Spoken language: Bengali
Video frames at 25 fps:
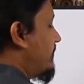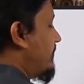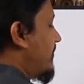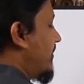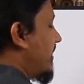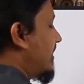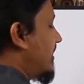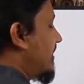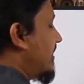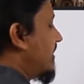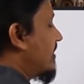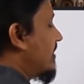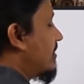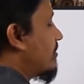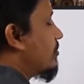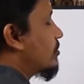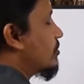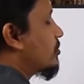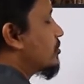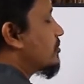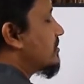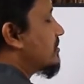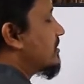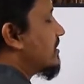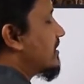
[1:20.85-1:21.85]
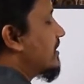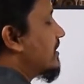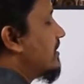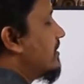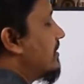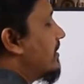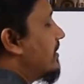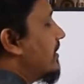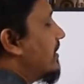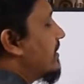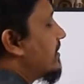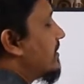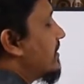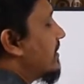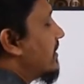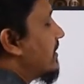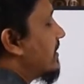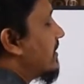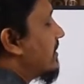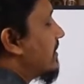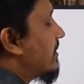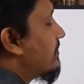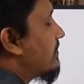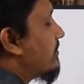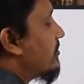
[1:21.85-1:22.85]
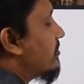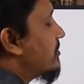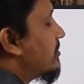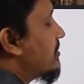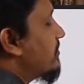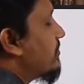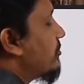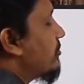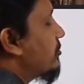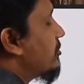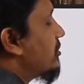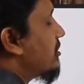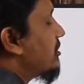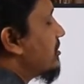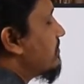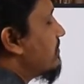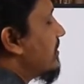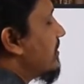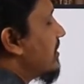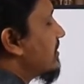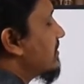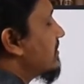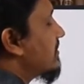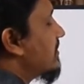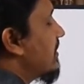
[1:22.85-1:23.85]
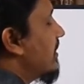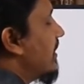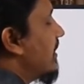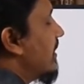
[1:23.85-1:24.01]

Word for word: প্র্যাকটিক্যাল অংশ যেটা এটা থেকে থাকবে হচ্ছে পঁচিশ মার্কস